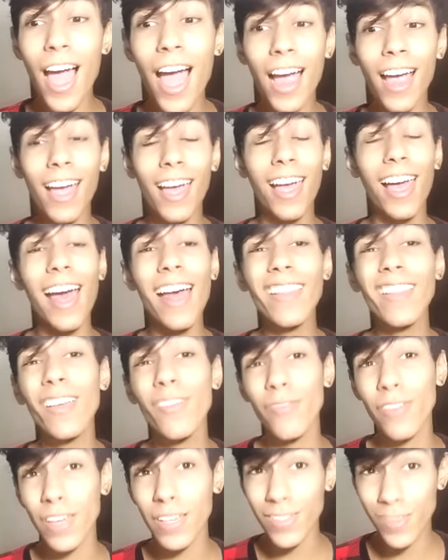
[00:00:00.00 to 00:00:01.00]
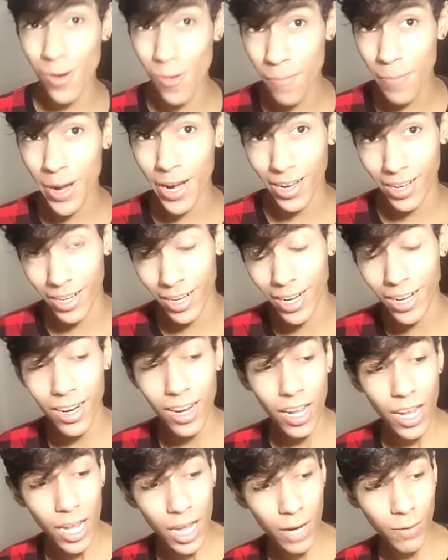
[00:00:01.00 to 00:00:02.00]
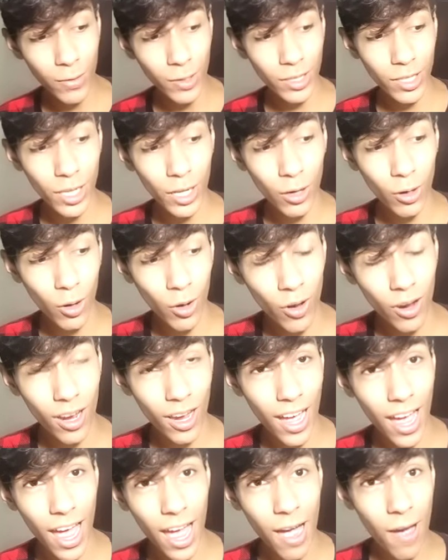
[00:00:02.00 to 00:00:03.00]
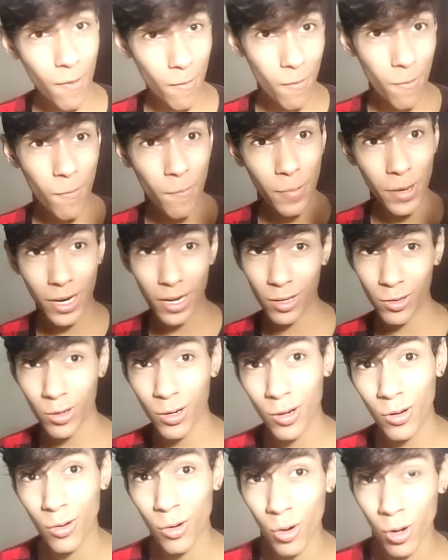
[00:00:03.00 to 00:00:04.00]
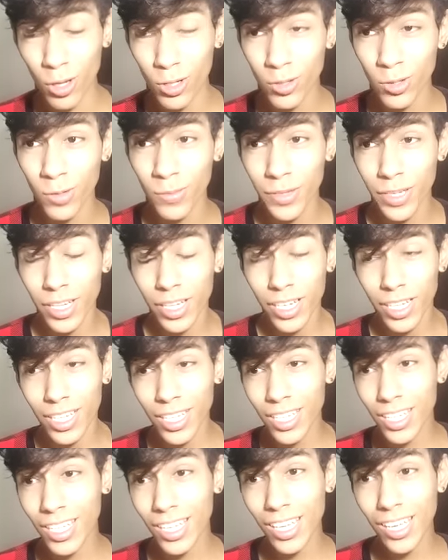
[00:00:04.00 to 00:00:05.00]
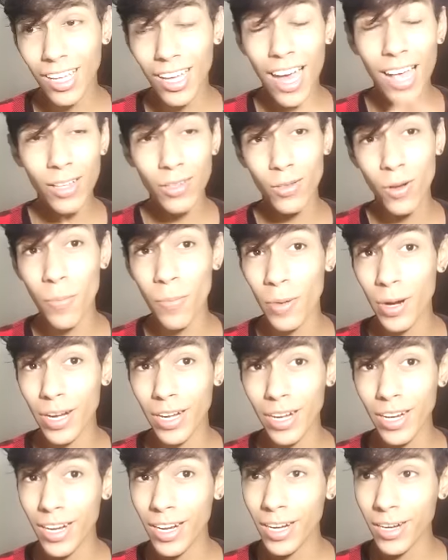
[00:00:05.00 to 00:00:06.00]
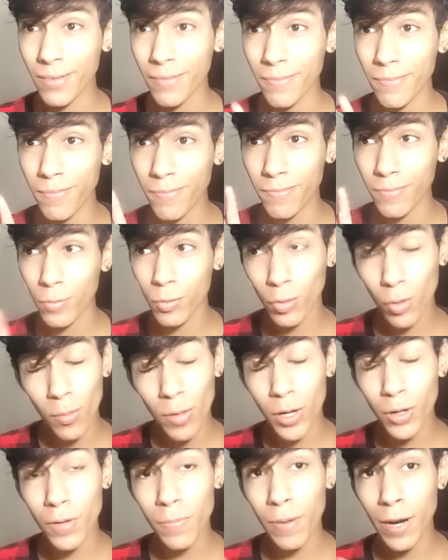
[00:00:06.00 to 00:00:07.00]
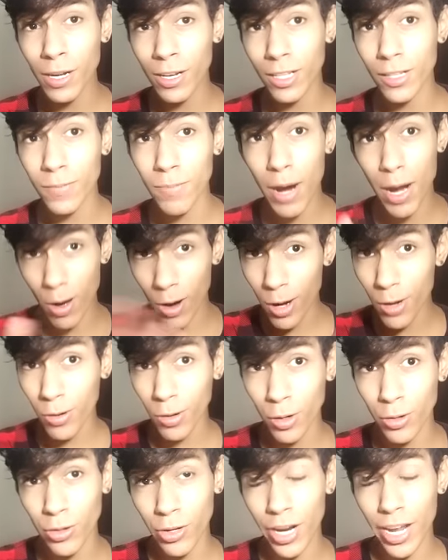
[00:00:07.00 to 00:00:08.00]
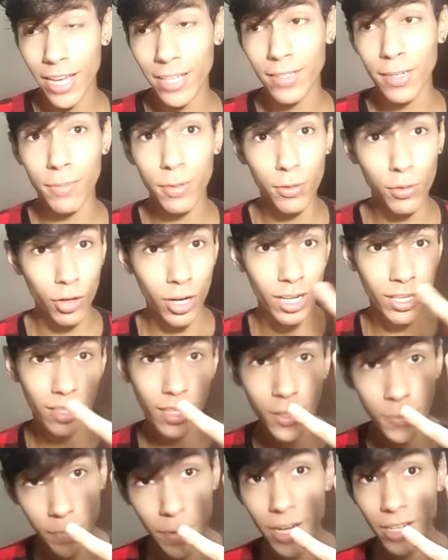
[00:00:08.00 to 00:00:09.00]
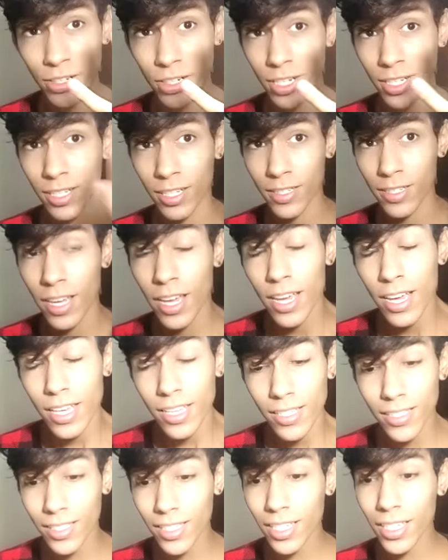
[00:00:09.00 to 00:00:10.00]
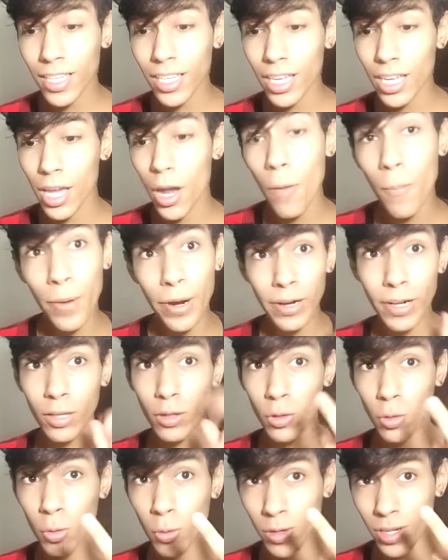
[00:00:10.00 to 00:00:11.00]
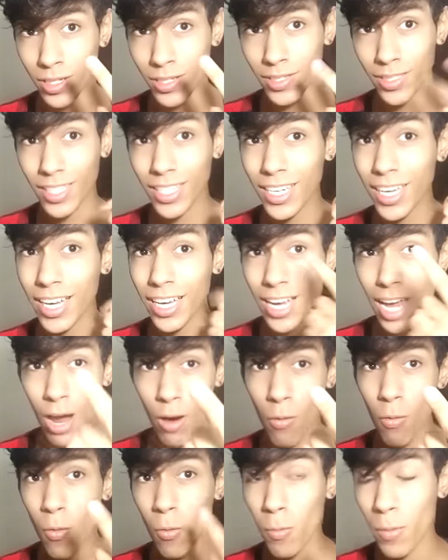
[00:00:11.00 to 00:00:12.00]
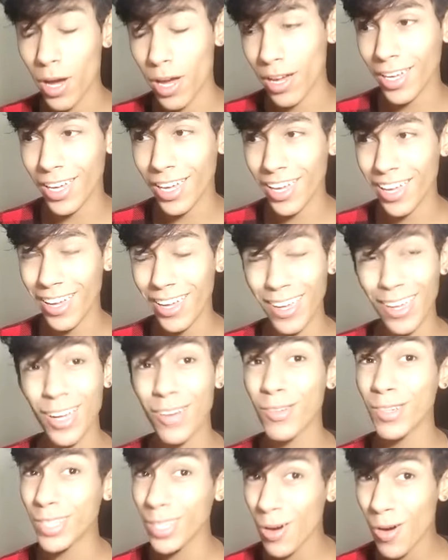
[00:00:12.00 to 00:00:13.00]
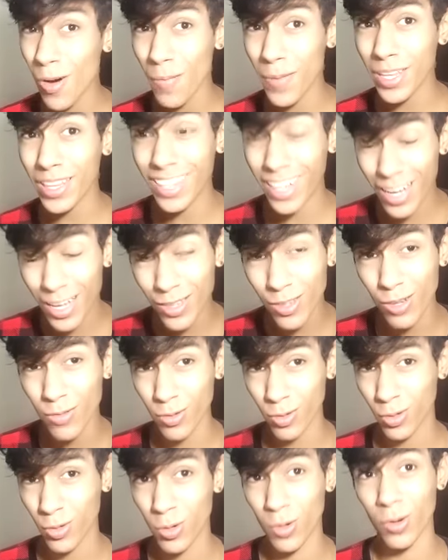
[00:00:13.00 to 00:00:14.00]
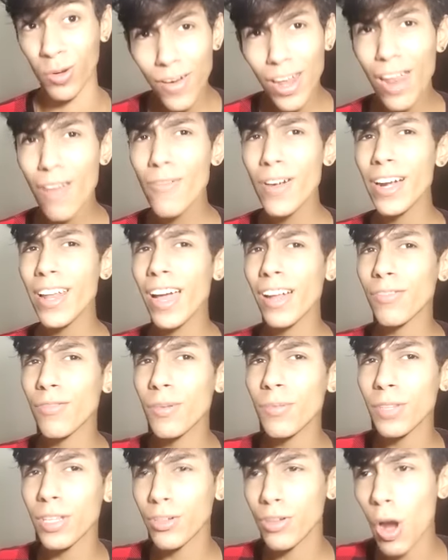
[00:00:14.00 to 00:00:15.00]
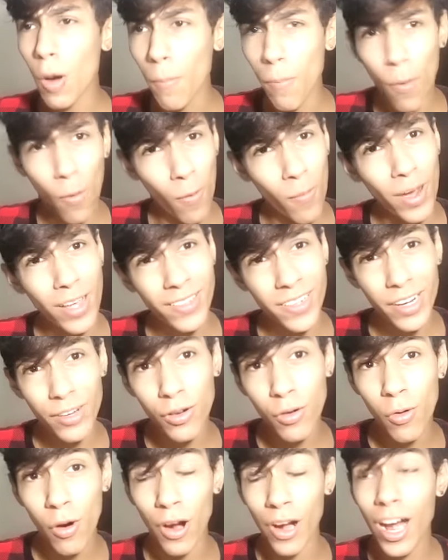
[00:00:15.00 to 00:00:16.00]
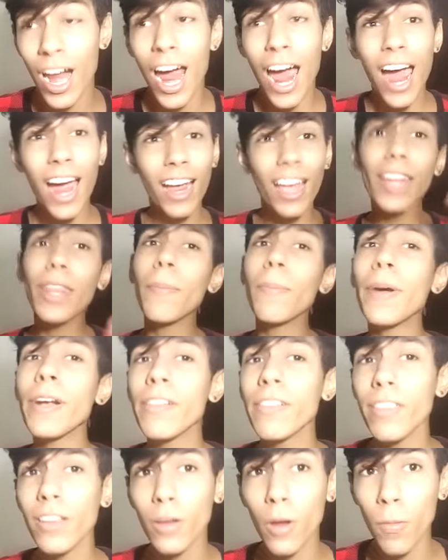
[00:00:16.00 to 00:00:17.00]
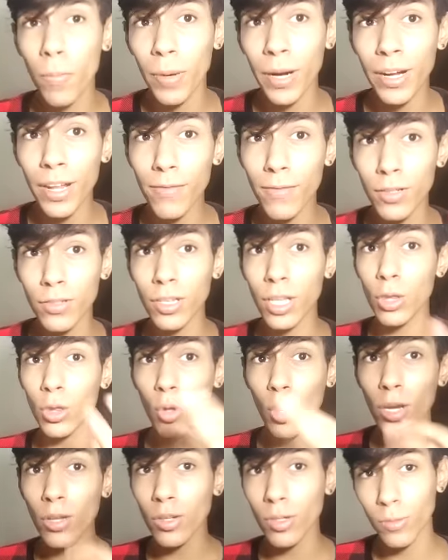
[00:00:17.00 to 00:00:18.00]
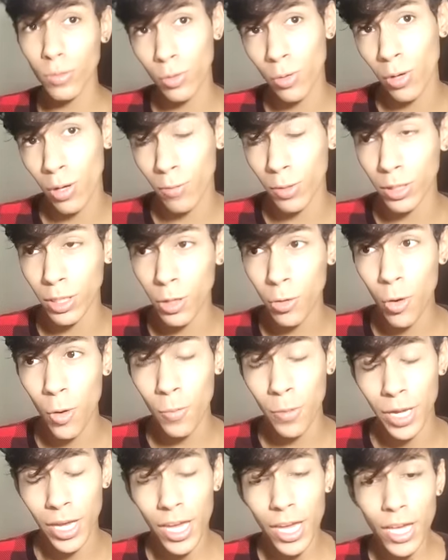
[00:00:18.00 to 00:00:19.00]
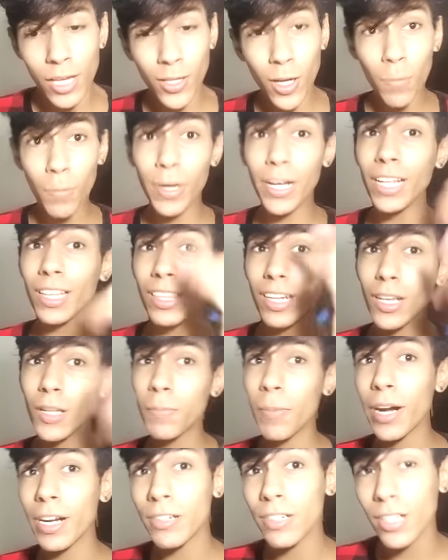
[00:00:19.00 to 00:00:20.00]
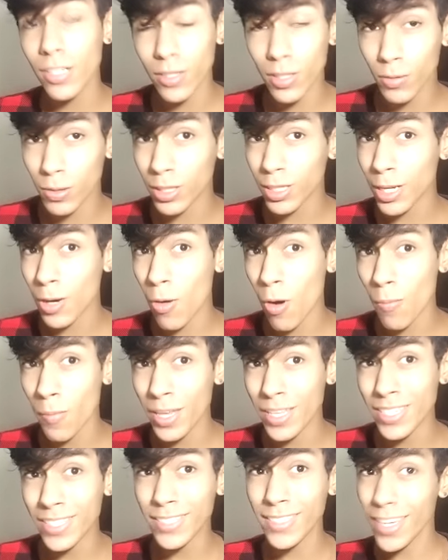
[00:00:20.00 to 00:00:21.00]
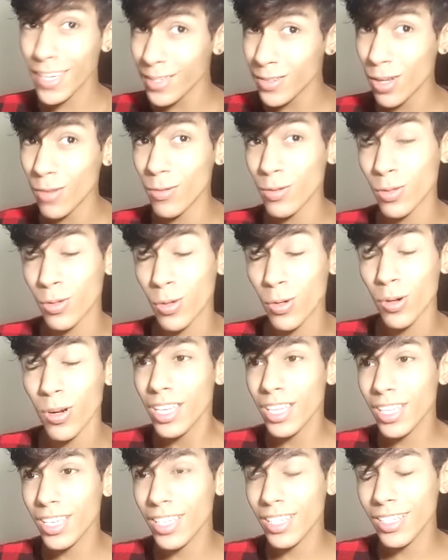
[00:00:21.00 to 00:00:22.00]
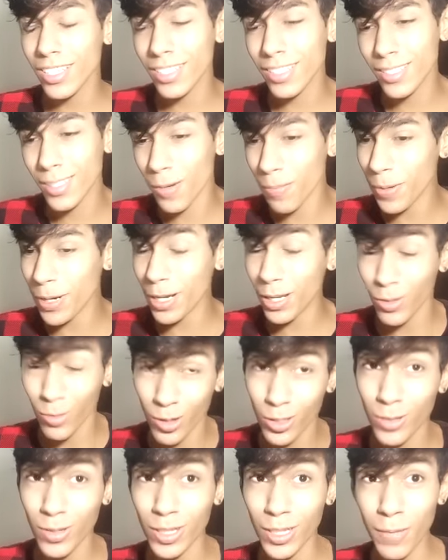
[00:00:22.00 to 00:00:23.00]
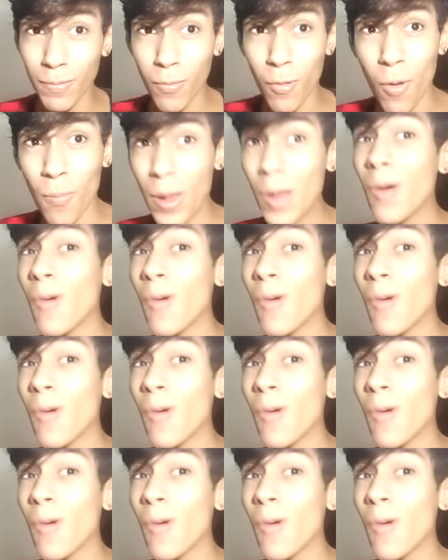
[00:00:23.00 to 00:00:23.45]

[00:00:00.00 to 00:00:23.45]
A cada vez que eu perder, eu vou ter que colocar um pregador no rosto. E caso eu perder número de partidas maior do que eu jogo em exemplo. Se eu jogar três partidas, se eu perder duas e ganhar uma, é, eu vou ter que comer três ovos crus. Falar a verdade, vamos deixar um pouco mais hardcore. A cada partida que eu perder, vão ser dois ovos crus que eu vou ter que comer. Se eu perder três partidas, eu vou ter que comer seis ovos crus. E se eu perder duas, eu vou ter que comer